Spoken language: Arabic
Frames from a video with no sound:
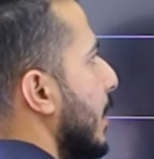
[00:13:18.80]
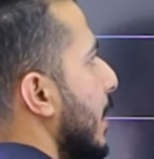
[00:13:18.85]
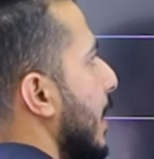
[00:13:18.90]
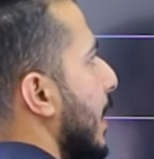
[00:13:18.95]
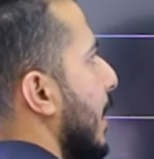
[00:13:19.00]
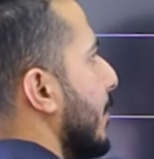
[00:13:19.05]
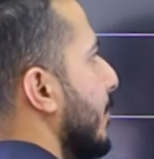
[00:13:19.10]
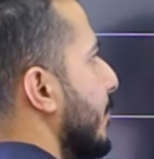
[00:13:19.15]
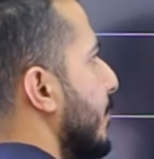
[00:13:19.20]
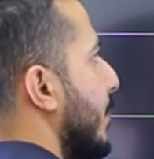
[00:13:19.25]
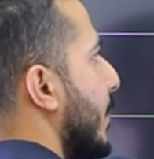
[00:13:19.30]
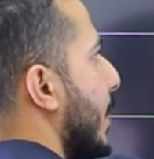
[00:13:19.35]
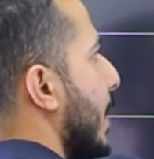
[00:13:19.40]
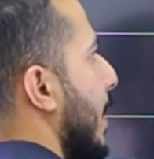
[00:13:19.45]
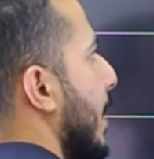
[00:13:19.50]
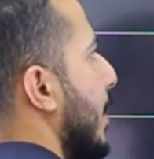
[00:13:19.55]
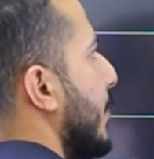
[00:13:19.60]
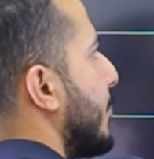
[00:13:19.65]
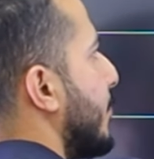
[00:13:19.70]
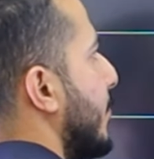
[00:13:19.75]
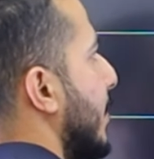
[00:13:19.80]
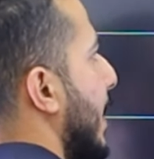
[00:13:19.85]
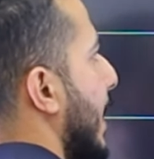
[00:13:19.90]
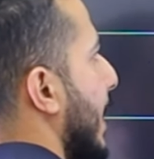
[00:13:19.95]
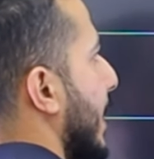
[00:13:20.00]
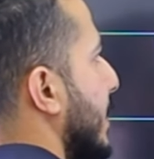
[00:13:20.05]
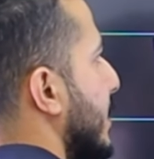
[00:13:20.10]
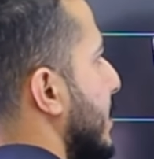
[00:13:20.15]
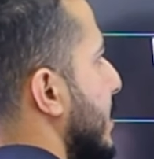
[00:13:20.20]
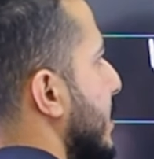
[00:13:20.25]
لا اف
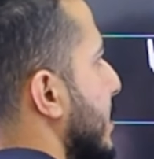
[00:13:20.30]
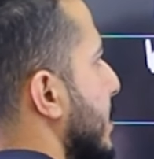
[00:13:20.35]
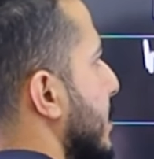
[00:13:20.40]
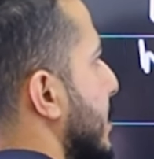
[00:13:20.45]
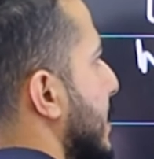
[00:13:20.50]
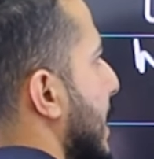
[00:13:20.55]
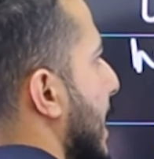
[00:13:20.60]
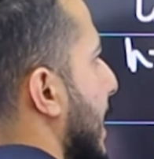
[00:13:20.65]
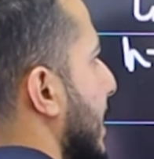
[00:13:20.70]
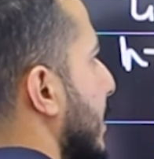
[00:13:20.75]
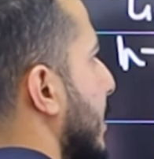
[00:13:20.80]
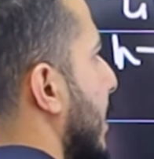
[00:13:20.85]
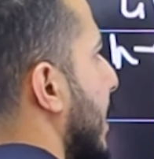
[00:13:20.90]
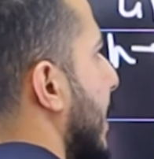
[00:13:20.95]
الاكس زائد